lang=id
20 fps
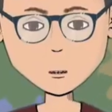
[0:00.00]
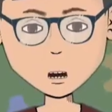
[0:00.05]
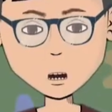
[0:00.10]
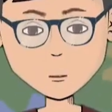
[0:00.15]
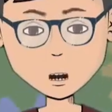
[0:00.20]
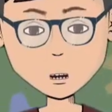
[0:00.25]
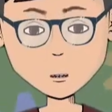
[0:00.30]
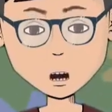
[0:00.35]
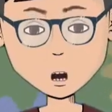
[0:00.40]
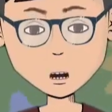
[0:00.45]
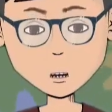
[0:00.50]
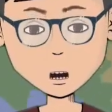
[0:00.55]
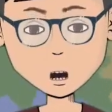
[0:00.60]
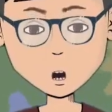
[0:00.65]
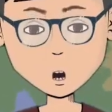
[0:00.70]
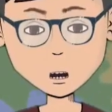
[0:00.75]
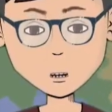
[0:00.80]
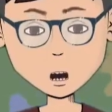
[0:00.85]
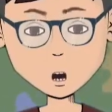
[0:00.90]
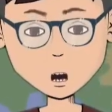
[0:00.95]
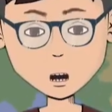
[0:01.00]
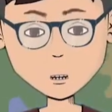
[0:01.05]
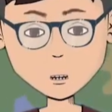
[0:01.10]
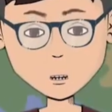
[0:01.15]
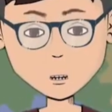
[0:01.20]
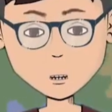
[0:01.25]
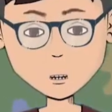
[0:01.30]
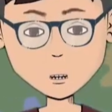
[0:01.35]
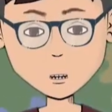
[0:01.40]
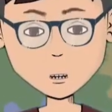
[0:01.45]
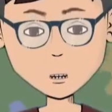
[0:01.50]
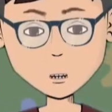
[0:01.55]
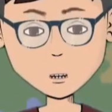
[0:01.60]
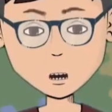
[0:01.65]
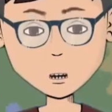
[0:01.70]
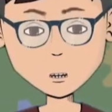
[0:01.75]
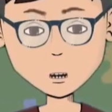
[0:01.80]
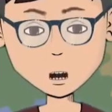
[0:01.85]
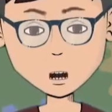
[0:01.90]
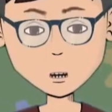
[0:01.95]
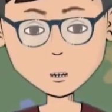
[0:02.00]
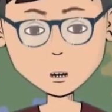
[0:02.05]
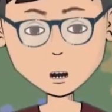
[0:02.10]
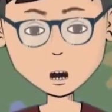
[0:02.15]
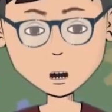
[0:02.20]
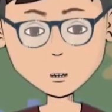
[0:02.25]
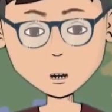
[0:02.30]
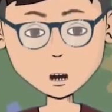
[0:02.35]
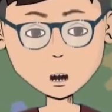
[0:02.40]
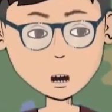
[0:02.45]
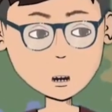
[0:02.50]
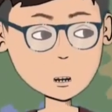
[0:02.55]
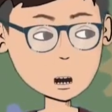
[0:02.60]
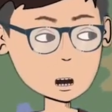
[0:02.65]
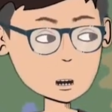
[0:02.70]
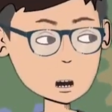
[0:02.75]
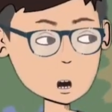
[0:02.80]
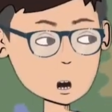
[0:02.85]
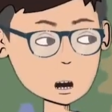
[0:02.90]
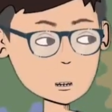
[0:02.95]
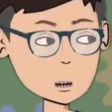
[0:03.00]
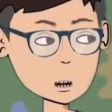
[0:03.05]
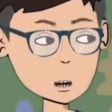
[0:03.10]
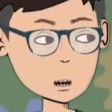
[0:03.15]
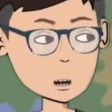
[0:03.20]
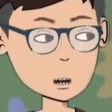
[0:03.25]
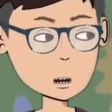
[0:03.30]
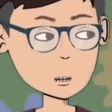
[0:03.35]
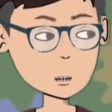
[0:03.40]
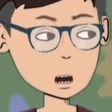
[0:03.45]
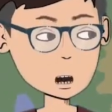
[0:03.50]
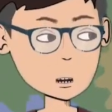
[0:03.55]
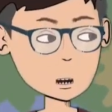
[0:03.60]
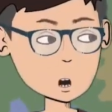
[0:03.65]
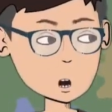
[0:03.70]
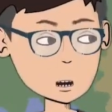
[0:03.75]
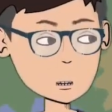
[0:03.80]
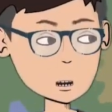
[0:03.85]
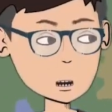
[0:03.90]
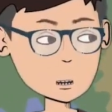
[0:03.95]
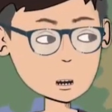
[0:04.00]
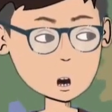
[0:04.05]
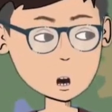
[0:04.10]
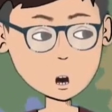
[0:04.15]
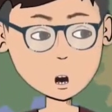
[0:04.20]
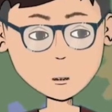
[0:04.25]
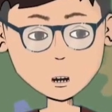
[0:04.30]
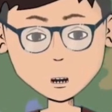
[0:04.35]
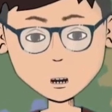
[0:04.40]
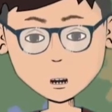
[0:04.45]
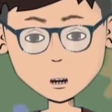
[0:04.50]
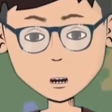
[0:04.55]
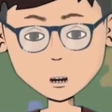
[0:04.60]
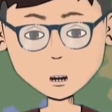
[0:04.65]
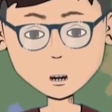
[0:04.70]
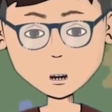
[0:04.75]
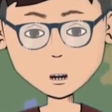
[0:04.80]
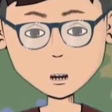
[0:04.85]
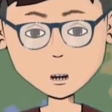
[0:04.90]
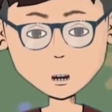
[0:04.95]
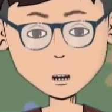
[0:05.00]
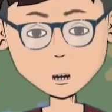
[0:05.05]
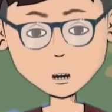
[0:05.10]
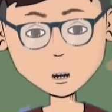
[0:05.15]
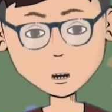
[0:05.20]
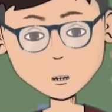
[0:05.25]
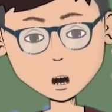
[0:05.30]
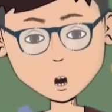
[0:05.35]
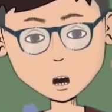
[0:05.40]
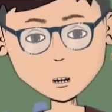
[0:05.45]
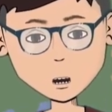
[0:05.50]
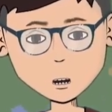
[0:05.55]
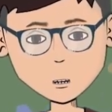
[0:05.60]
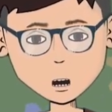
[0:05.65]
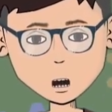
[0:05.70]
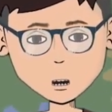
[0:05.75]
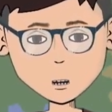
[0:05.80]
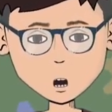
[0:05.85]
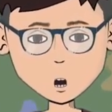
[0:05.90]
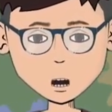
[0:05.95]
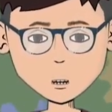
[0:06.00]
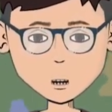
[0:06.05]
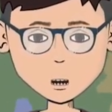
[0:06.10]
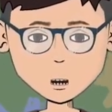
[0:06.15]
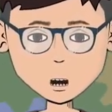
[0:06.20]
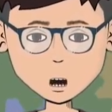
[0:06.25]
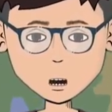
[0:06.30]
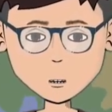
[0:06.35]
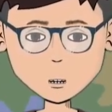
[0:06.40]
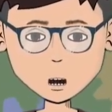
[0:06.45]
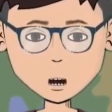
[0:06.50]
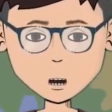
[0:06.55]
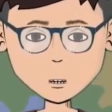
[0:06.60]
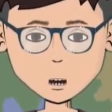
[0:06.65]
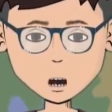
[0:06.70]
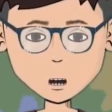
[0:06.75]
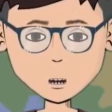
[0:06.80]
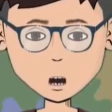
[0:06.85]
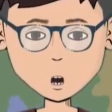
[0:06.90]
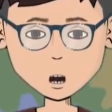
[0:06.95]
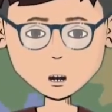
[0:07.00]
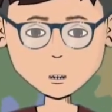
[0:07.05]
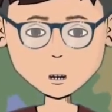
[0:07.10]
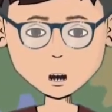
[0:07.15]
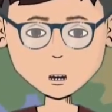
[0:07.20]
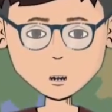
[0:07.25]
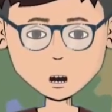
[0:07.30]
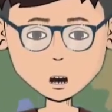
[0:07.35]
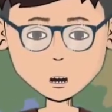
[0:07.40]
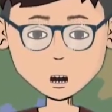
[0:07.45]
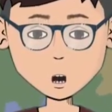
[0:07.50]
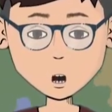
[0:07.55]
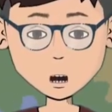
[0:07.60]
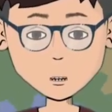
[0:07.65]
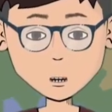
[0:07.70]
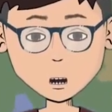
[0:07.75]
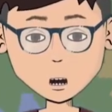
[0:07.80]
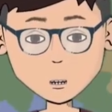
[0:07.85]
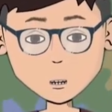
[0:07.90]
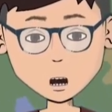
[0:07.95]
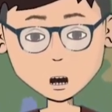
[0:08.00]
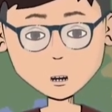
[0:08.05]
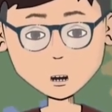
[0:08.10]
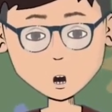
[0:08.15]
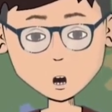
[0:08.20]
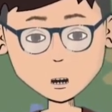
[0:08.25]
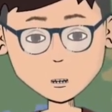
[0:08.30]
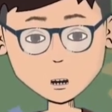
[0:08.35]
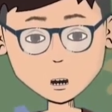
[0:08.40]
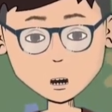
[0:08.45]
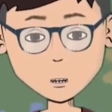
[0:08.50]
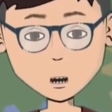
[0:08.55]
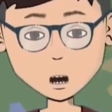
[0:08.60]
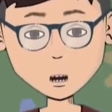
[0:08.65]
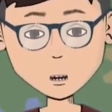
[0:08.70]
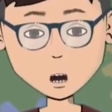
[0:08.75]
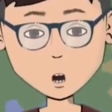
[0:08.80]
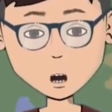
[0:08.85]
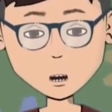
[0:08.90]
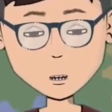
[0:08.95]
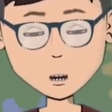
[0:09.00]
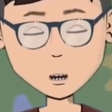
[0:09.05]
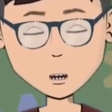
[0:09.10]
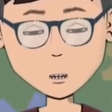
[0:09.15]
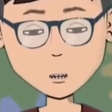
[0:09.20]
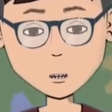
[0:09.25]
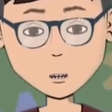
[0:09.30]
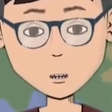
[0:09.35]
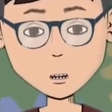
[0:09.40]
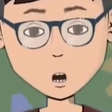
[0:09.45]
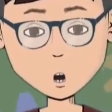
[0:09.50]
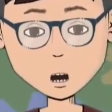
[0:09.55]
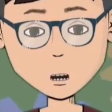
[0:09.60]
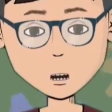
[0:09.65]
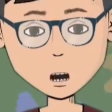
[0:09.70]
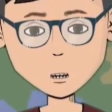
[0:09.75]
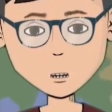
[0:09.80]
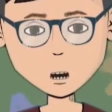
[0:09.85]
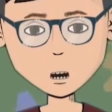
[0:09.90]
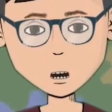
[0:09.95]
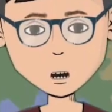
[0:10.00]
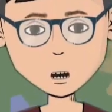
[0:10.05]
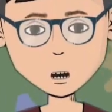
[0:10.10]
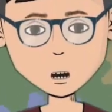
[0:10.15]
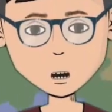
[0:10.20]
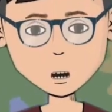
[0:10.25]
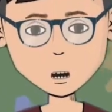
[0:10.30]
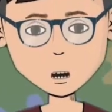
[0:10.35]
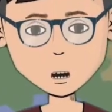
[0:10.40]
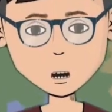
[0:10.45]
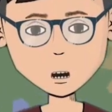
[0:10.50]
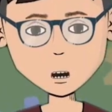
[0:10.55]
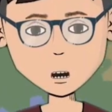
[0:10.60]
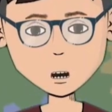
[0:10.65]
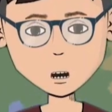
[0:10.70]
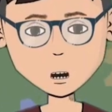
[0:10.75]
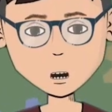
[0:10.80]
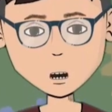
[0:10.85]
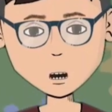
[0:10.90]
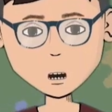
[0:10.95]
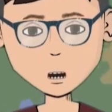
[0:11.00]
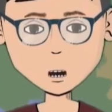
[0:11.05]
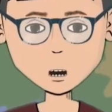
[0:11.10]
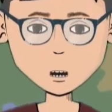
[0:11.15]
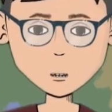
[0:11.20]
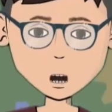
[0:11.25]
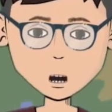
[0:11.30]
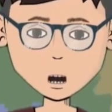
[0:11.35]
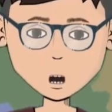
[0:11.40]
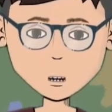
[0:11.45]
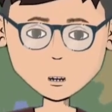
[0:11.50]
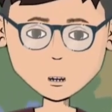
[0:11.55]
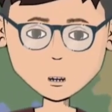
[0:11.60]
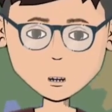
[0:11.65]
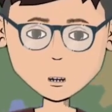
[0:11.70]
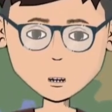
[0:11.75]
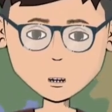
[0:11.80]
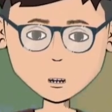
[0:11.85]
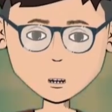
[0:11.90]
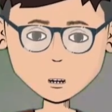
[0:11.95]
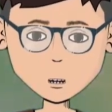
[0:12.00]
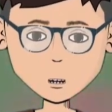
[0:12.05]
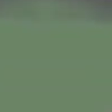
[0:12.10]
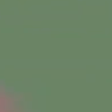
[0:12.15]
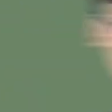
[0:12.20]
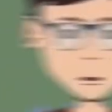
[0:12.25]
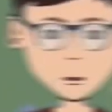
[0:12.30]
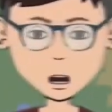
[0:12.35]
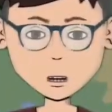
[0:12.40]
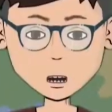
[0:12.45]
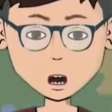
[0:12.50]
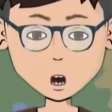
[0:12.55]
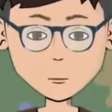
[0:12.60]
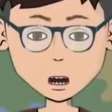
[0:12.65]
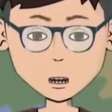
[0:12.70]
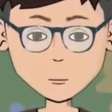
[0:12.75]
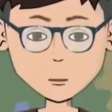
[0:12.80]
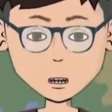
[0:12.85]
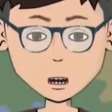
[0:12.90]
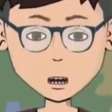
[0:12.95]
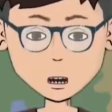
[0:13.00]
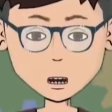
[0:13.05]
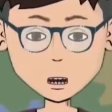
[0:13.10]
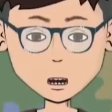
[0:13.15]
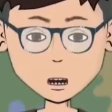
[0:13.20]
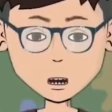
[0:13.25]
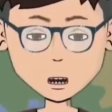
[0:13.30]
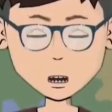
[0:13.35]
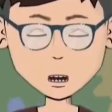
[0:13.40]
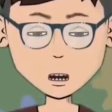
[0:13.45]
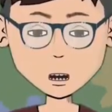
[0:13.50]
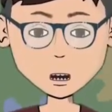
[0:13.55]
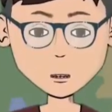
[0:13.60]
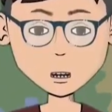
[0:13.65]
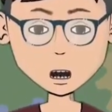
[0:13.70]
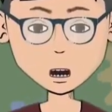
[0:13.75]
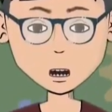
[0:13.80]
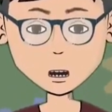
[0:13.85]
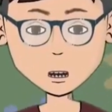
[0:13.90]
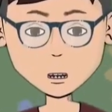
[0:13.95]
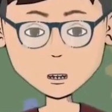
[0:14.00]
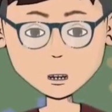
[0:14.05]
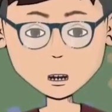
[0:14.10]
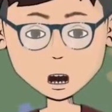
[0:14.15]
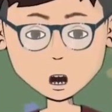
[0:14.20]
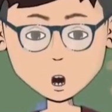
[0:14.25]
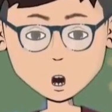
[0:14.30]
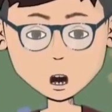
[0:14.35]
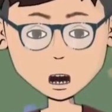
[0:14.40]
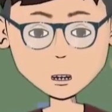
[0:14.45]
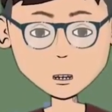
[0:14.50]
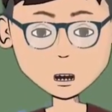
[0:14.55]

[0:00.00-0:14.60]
Sebelum lanjut nonton, nggak ada salahnya dari kalian buat like dan share video ini. Mohon dukungannya agar channel ini dapat berkembang dan memberikan video-video yang menarik buat kalian. Oke lanjut. Ngomong-ngomong soal bucin, aku tidak